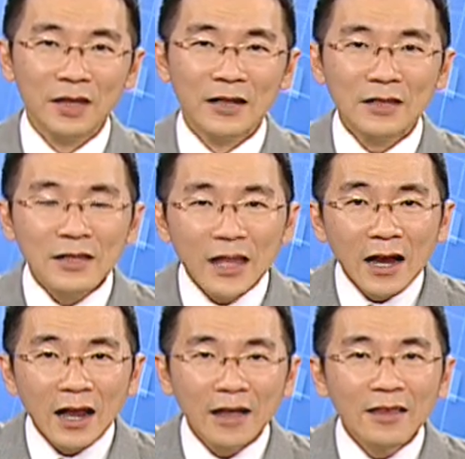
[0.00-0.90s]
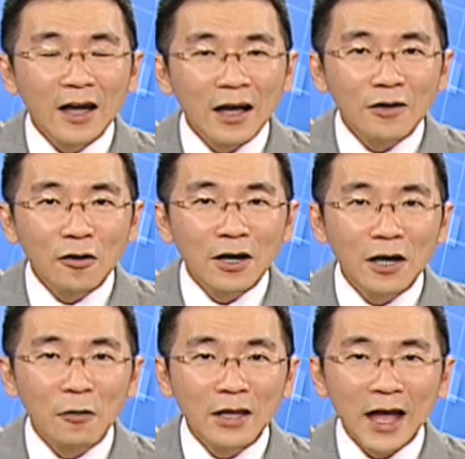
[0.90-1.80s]
它当然很有可
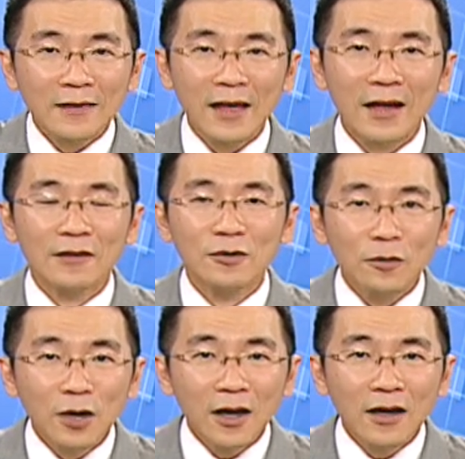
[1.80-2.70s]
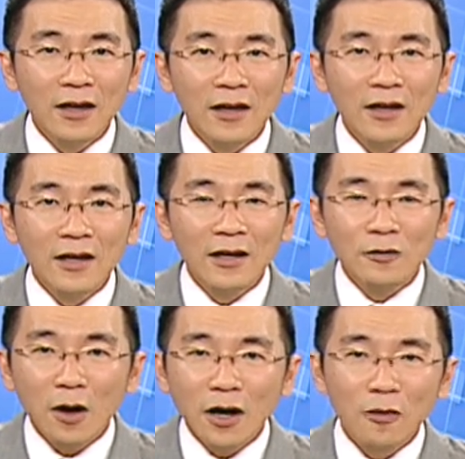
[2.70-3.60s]
能会大涨，对不对？可是
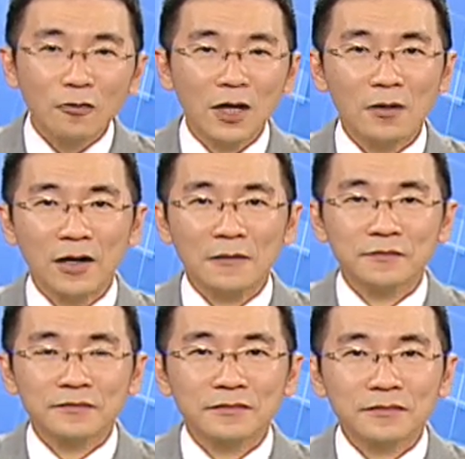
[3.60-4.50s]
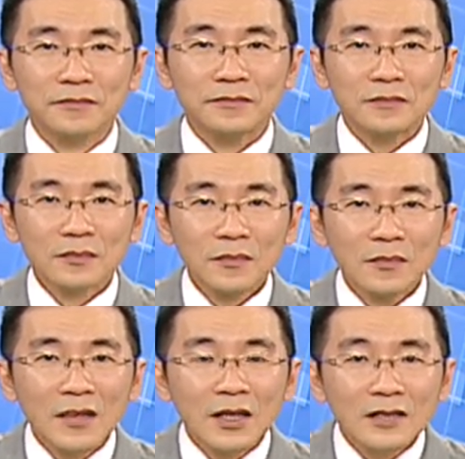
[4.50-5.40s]
我要告诉各位，
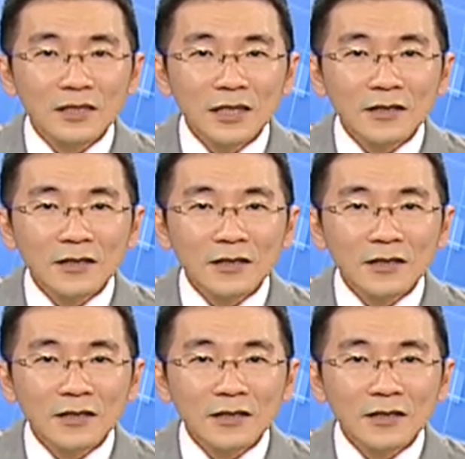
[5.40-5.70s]
其